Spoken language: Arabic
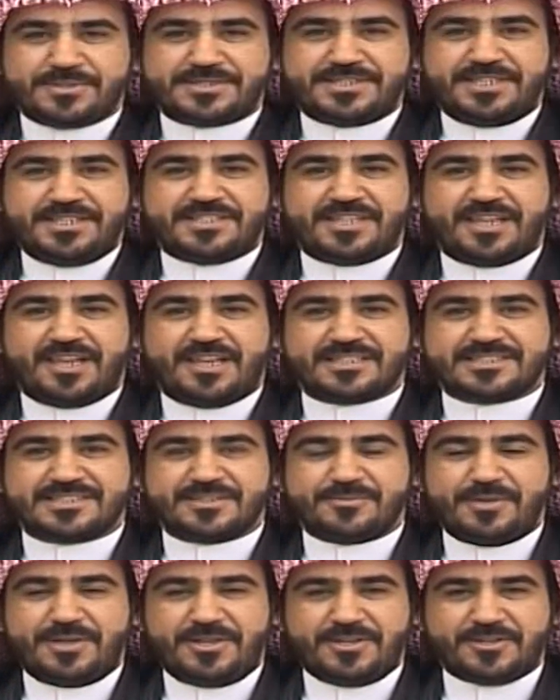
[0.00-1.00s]
اسعد الله
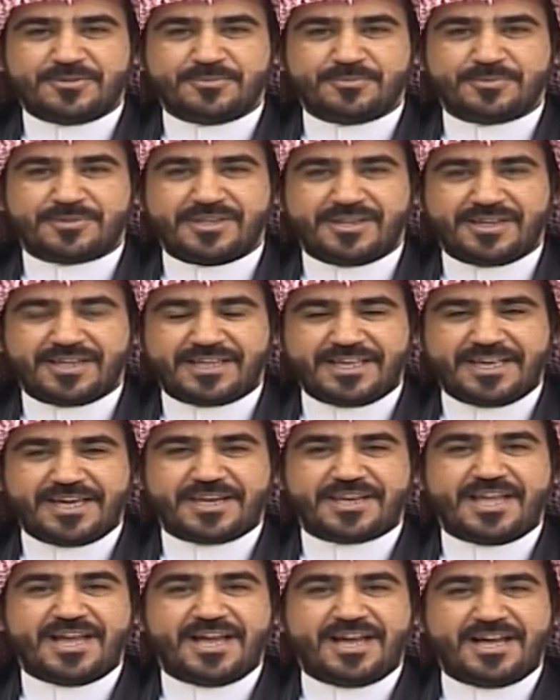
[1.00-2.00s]
صباحكم كل
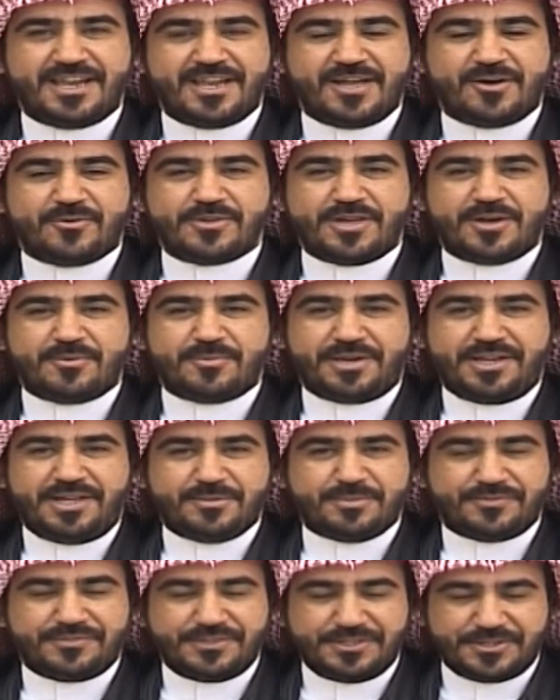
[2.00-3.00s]
خير يا هلا ويا
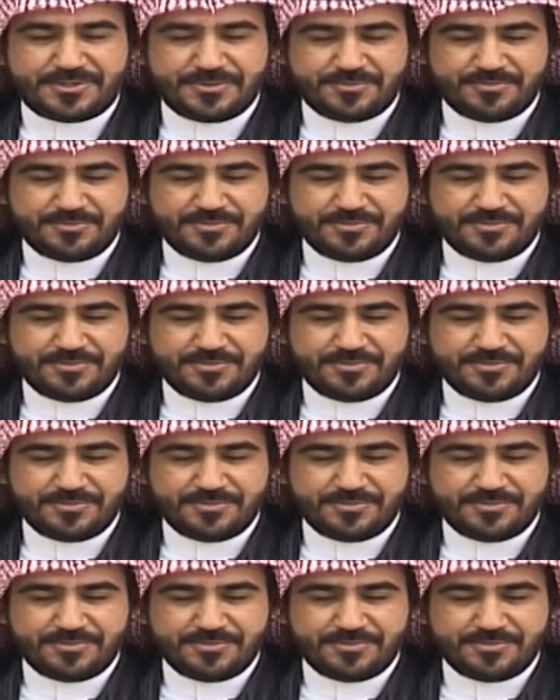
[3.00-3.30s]
مرحبا فيكم